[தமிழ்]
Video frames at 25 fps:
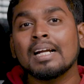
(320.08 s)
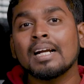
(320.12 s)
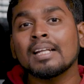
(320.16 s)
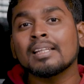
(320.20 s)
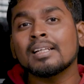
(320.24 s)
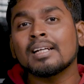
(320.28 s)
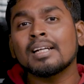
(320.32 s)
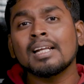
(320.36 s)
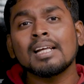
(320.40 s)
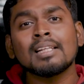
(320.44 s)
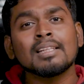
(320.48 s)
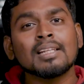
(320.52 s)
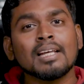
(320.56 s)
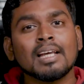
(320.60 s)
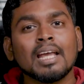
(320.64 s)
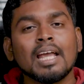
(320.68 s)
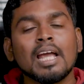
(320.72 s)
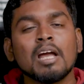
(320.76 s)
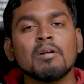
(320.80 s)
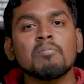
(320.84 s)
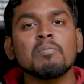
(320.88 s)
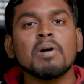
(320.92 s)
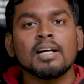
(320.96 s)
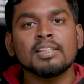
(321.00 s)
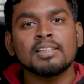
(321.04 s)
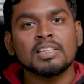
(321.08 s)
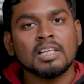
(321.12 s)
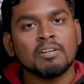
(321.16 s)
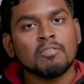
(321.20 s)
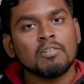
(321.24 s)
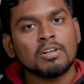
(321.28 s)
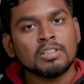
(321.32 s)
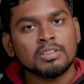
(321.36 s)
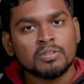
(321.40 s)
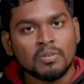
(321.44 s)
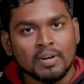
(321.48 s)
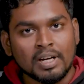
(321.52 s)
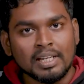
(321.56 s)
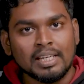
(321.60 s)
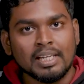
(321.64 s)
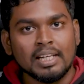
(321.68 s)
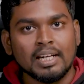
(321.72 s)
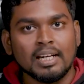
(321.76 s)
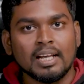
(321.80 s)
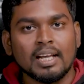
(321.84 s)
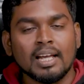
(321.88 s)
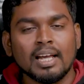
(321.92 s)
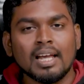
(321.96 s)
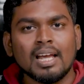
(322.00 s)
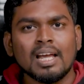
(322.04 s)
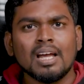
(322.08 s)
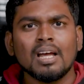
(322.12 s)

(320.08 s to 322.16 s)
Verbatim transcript: கிட்டத்தட்ட இந்த கேம் அஞ்சு அவார்ட்ஸ் வாங்கியிருக்கு